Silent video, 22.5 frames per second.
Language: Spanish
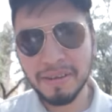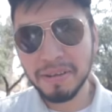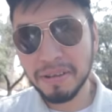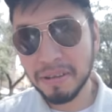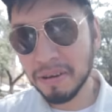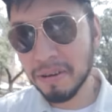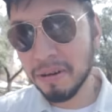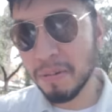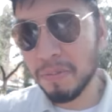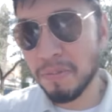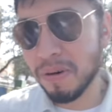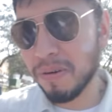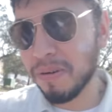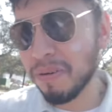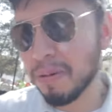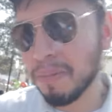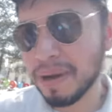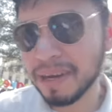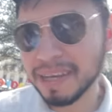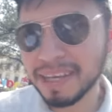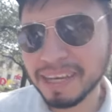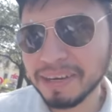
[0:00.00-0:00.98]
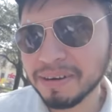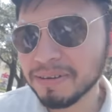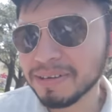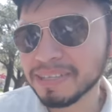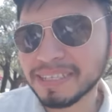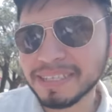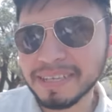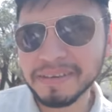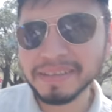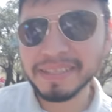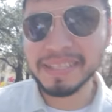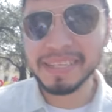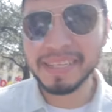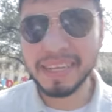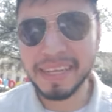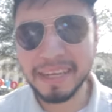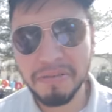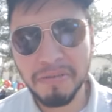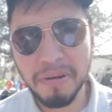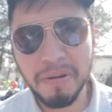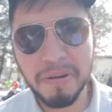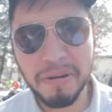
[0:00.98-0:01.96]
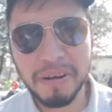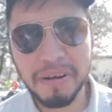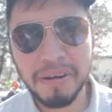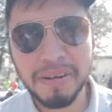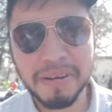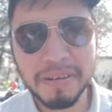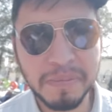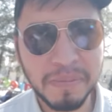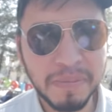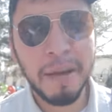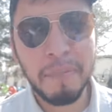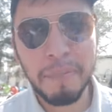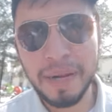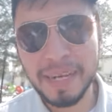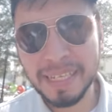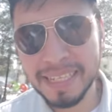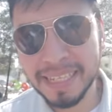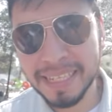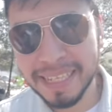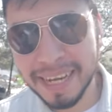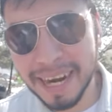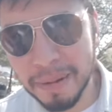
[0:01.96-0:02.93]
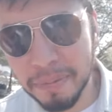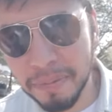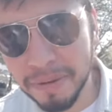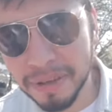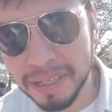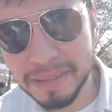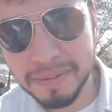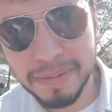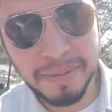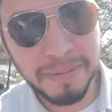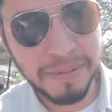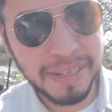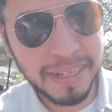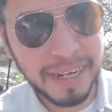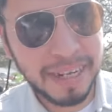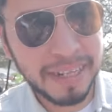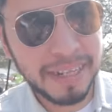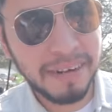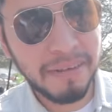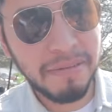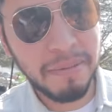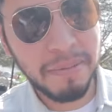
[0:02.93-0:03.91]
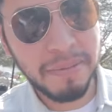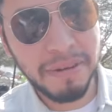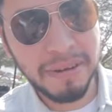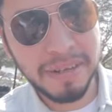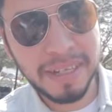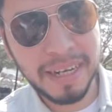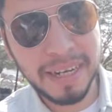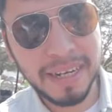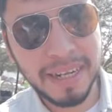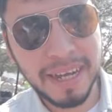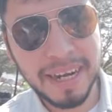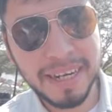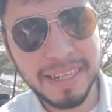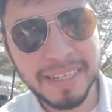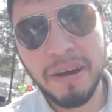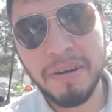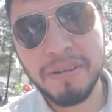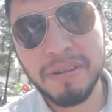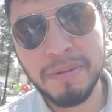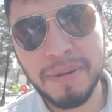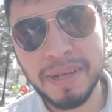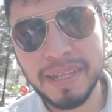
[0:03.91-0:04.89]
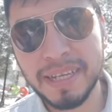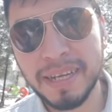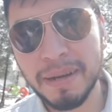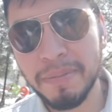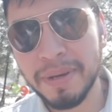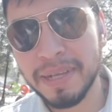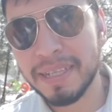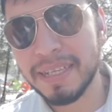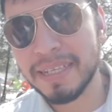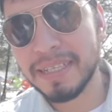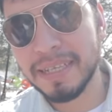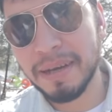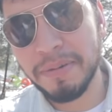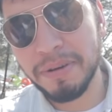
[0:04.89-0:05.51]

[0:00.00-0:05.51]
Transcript: otro pueblo mágico, esta vez aquí en Nuevo León. Apenas entramos, vimos el letrero Bienvenidos a Linares, automáticamente se